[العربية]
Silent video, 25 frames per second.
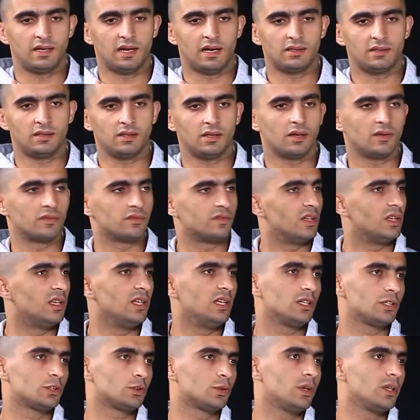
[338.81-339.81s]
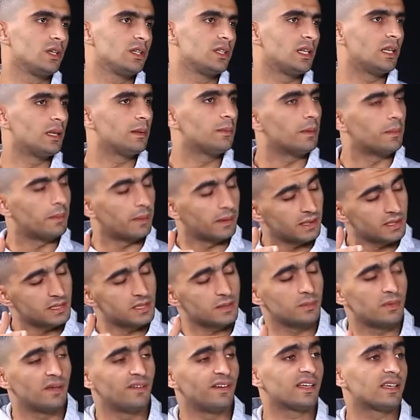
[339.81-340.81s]
يعني الافضليه شويه ان انا ببقى
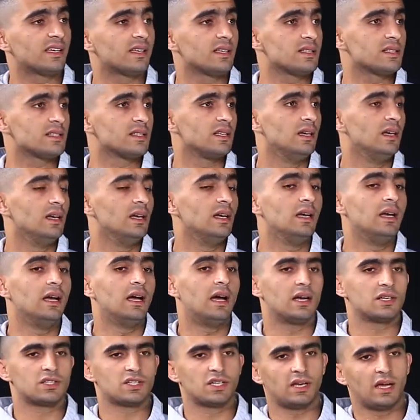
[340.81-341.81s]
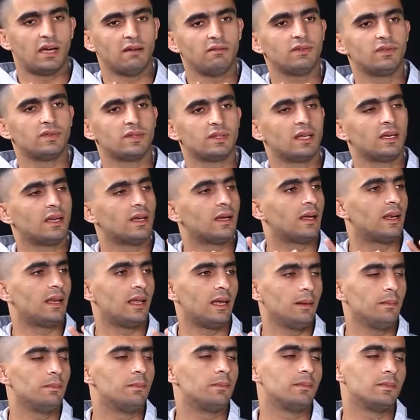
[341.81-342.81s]
نازل مركز عشان عارف ان انا
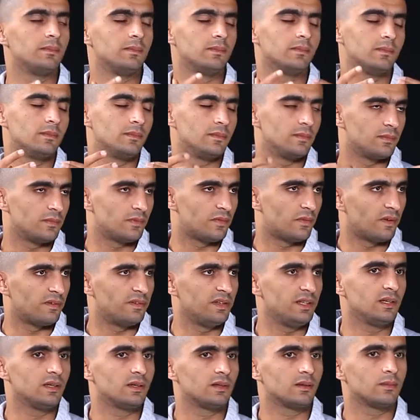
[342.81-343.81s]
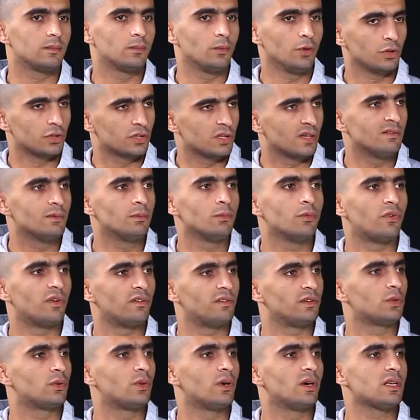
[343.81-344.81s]
هلاعب فريق محترم
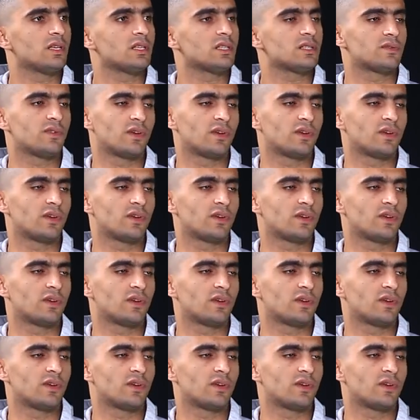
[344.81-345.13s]
وفريق كويس